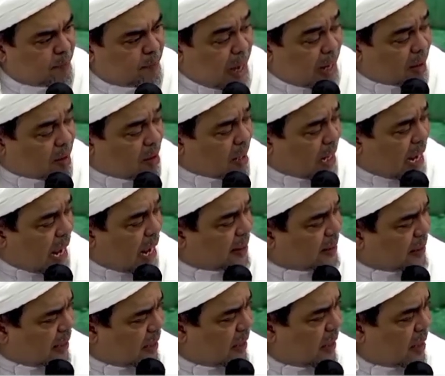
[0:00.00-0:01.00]

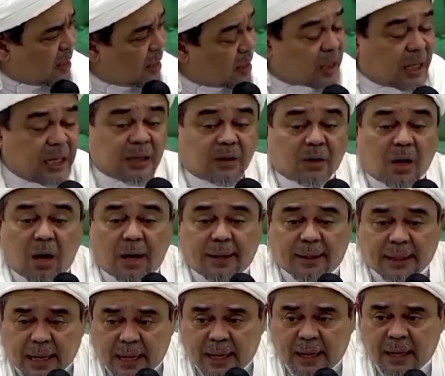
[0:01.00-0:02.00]
barokahnya,
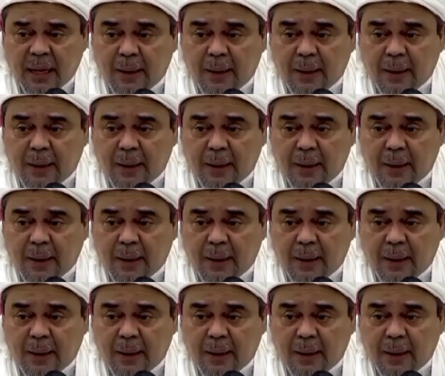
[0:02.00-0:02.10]
ridhonya,